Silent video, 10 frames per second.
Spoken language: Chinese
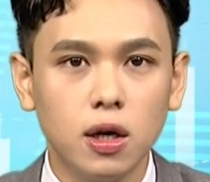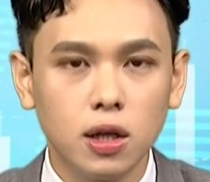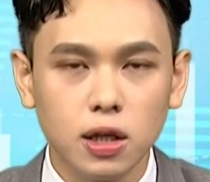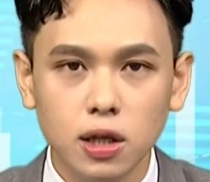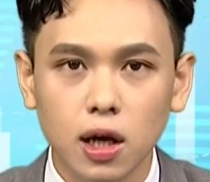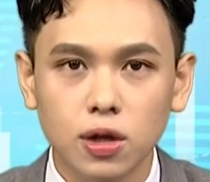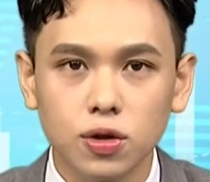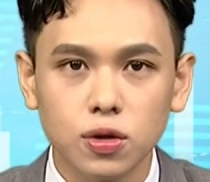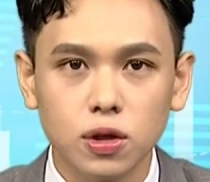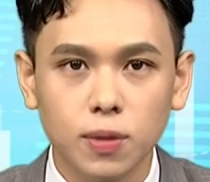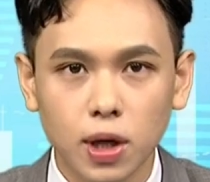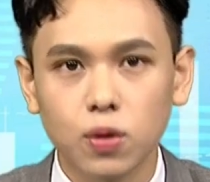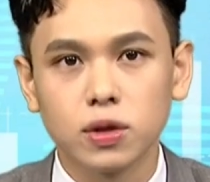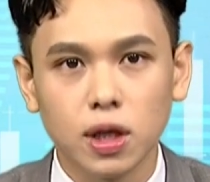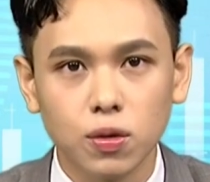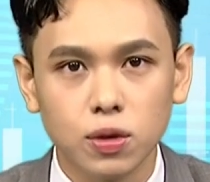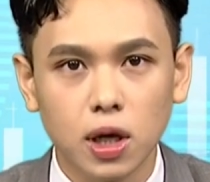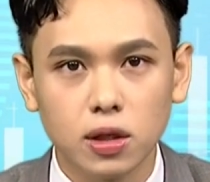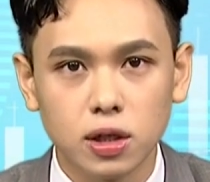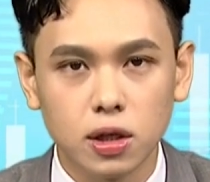那再来就是美国债务
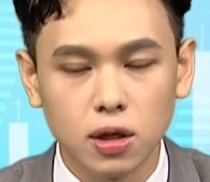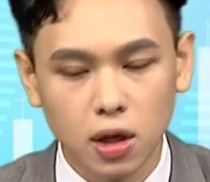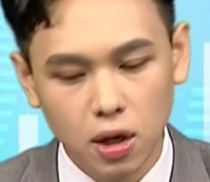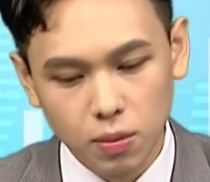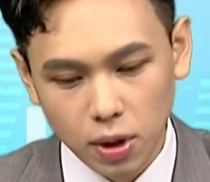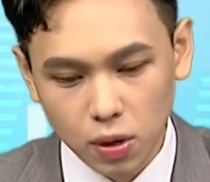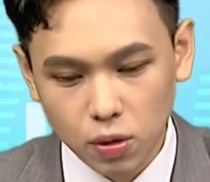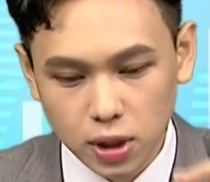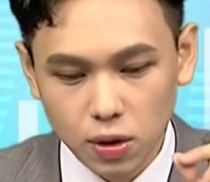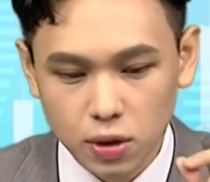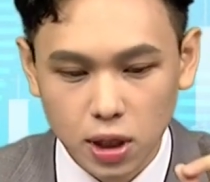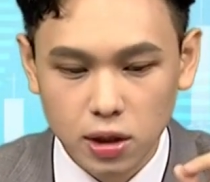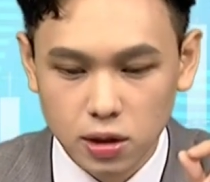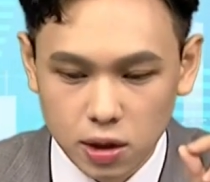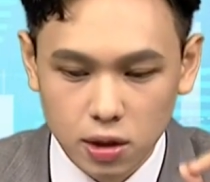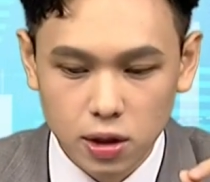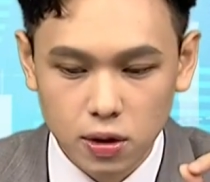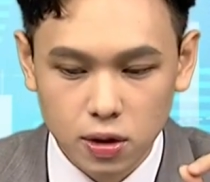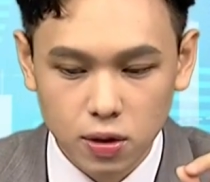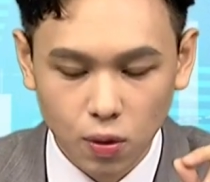上限，美国债务上限这一
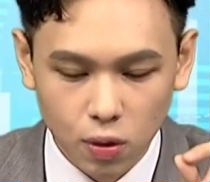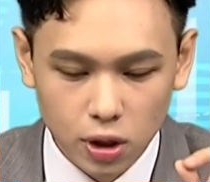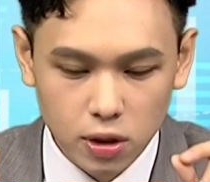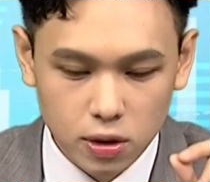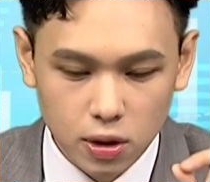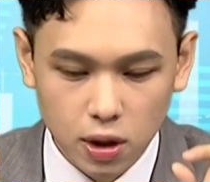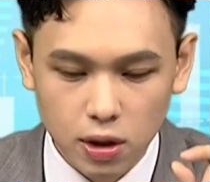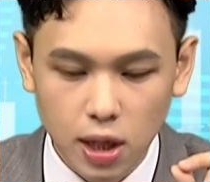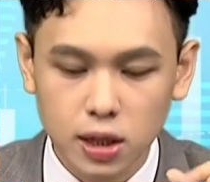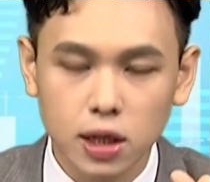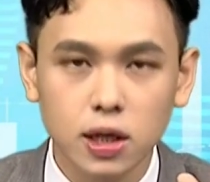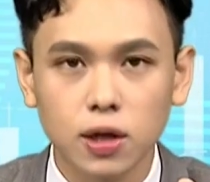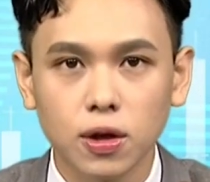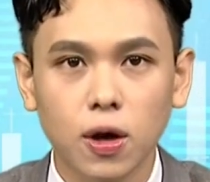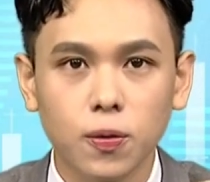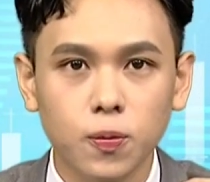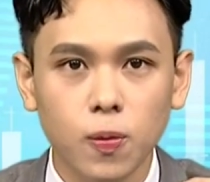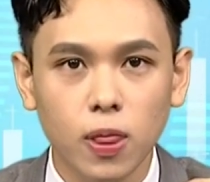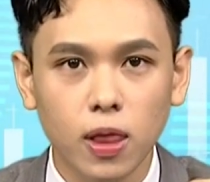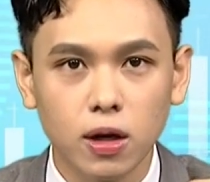件事，我一直跟大家强调。
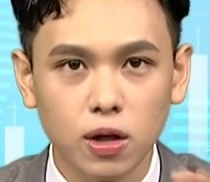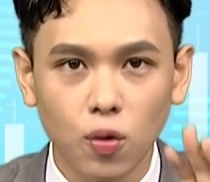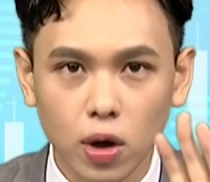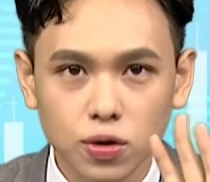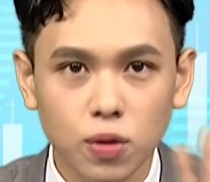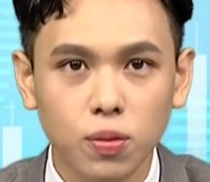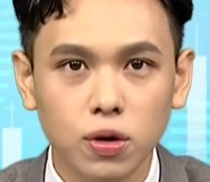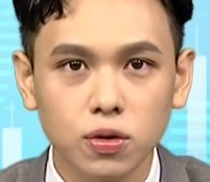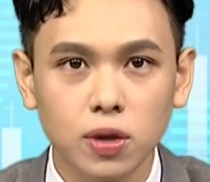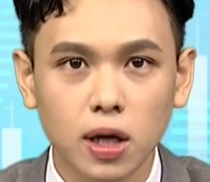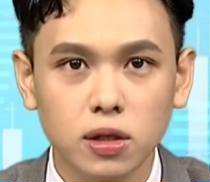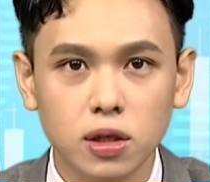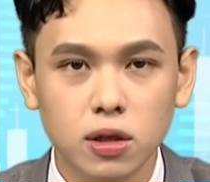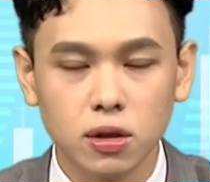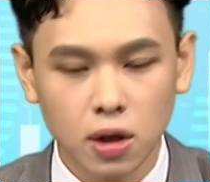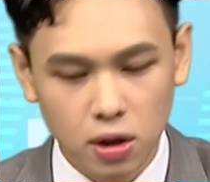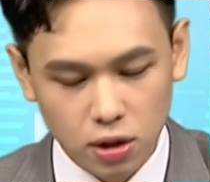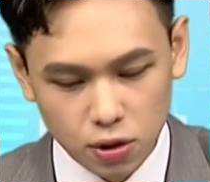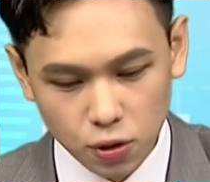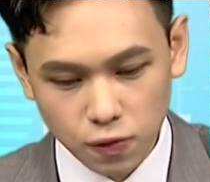你完全不用去担心，
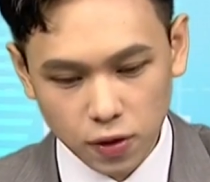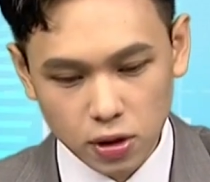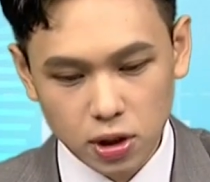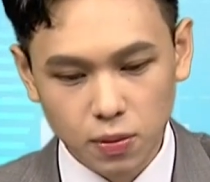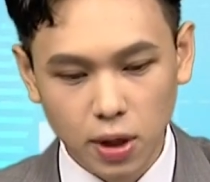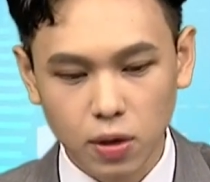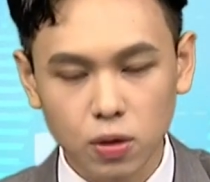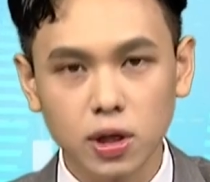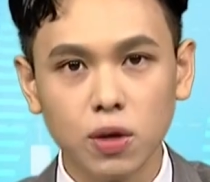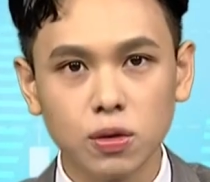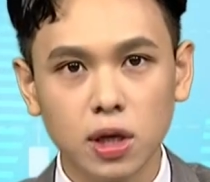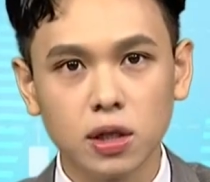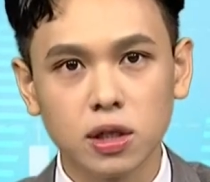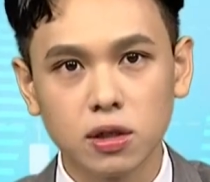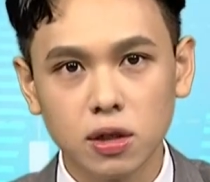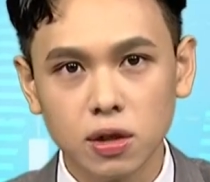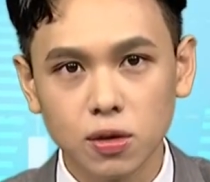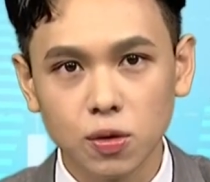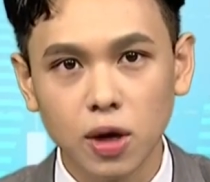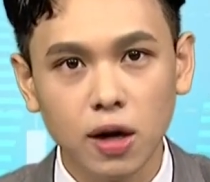你去分析美国债务上限，这叫
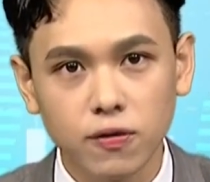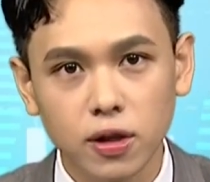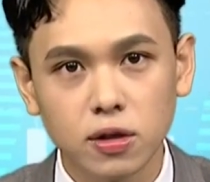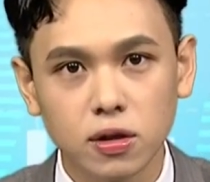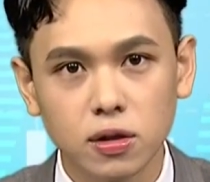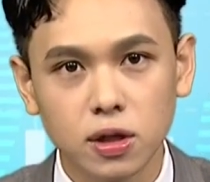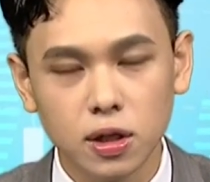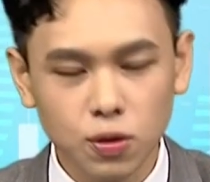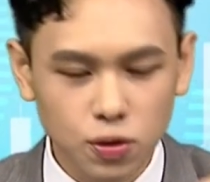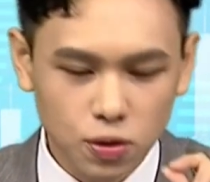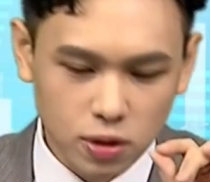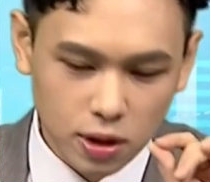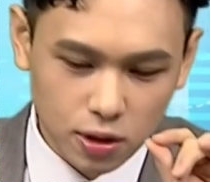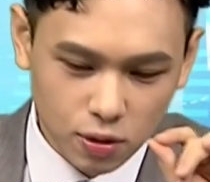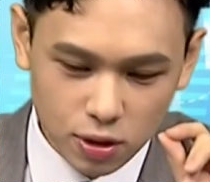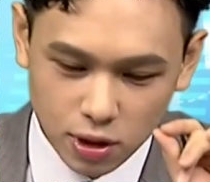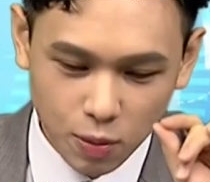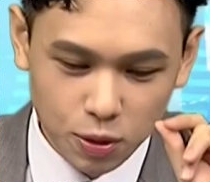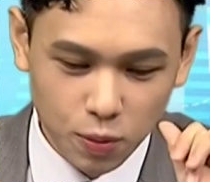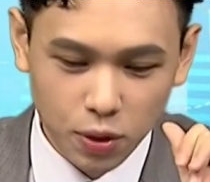做浪费时间，因为说这个东西根
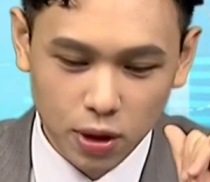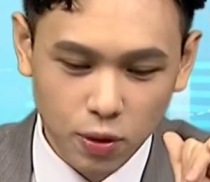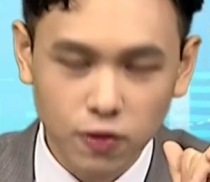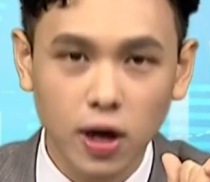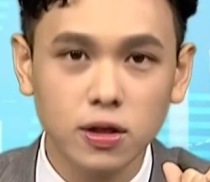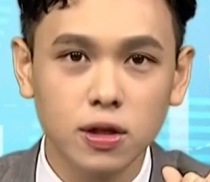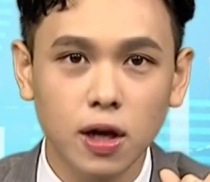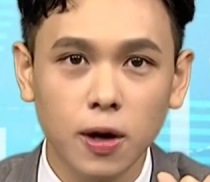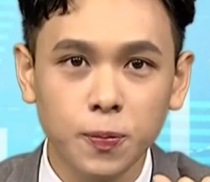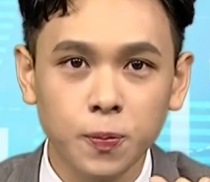本就不可能会发生啊！